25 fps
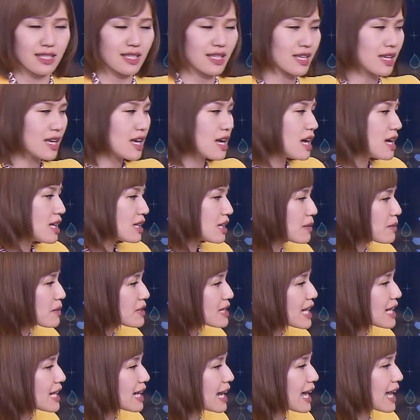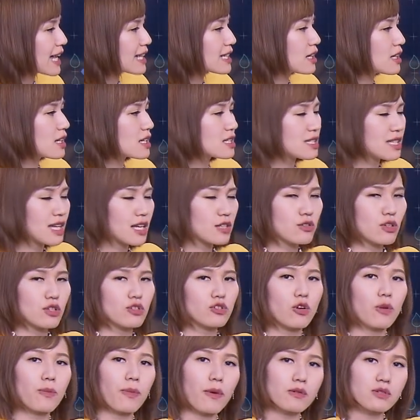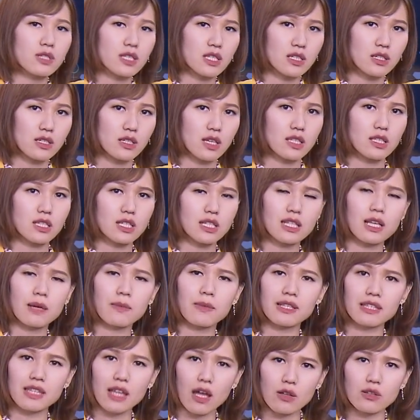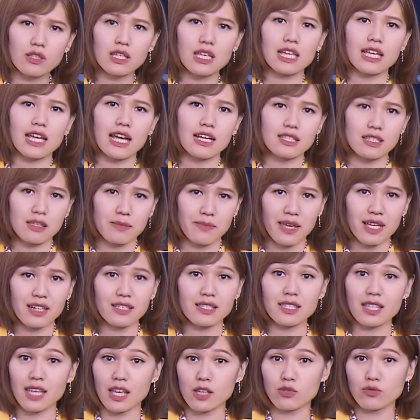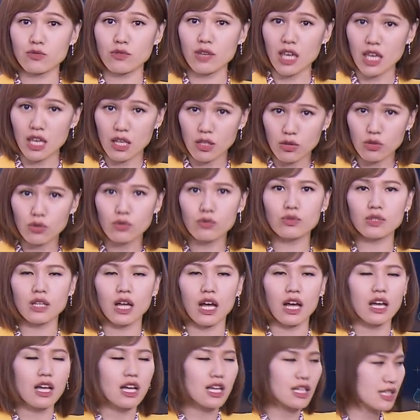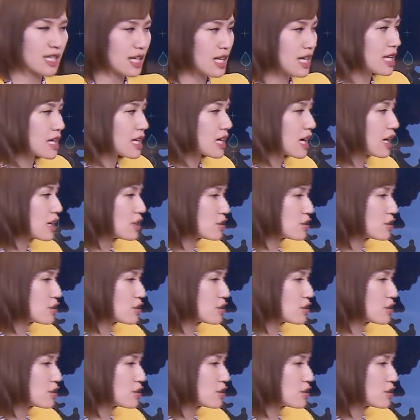急。那么带你来看到了，现在全球绷紧神经。那么到底应该怎么样协助印度呢？第一